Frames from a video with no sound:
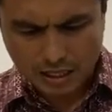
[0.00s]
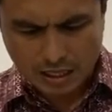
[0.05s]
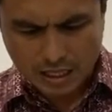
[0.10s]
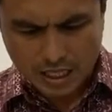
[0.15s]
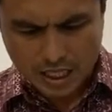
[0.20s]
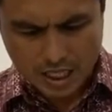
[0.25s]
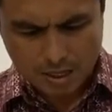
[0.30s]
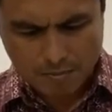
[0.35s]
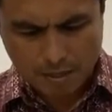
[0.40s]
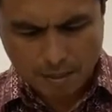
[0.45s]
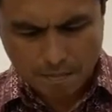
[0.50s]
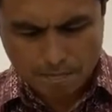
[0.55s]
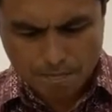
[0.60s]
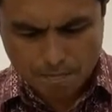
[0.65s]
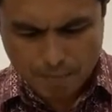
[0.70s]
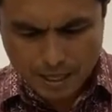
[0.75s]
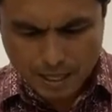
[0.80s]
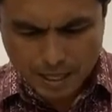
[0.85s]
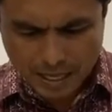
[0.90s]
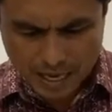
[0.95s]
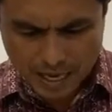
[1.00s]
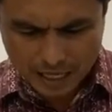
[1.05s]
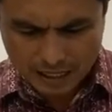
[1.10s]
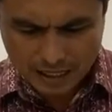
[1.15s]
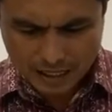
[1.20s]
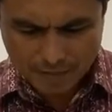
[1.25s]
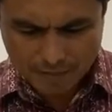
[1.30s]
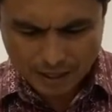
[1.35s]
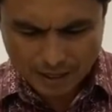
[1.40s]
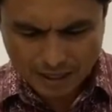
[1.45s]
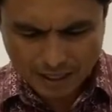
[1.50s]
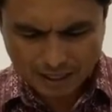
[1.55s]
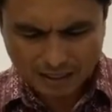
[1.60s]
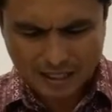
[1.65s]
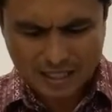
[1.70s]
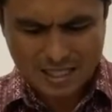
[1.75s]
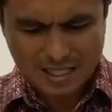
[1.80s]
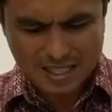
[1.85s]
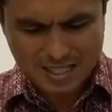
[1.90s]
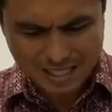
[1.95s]
sebab penghakiman
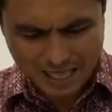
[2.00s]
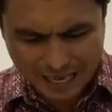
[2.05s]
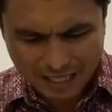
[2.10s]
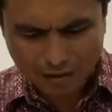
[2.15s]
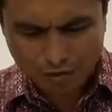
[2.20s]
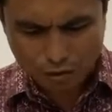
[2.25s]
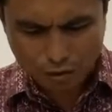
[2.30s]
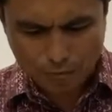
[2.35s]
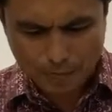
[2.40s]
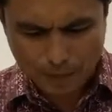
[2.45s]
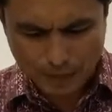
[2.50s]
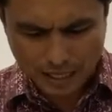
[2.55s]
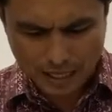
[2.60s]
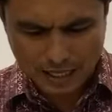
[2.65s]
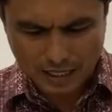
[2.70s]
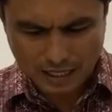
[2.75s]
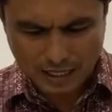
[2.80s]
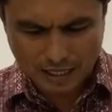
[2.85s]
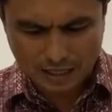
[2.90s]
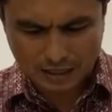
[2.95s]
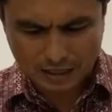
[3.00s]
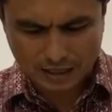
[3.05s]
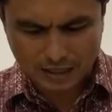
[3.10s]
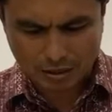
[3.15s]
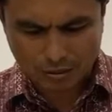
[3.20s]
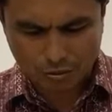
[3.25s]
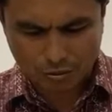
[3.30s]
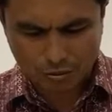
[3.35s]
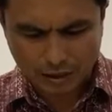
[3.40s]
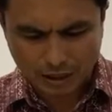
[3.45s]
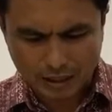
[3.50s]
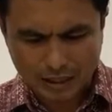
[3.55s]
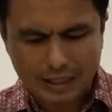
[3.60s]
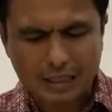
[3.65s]
atas satu pelanggaran itu